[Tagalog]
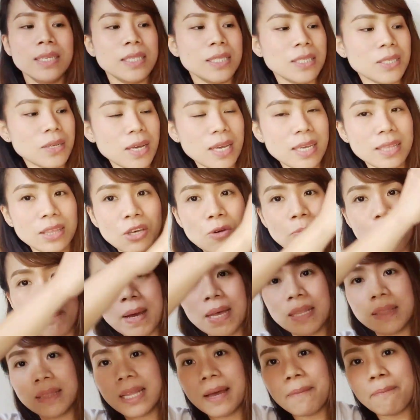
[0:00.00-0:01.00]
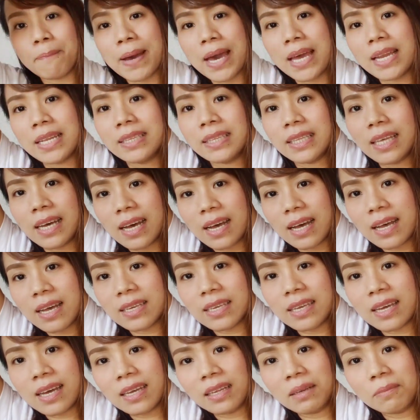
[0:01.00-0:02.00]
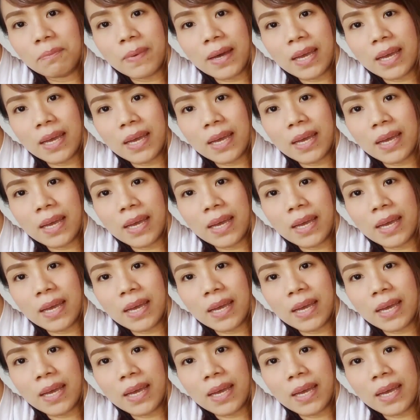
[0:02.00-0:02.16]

So, ito, pan palda. Ayan,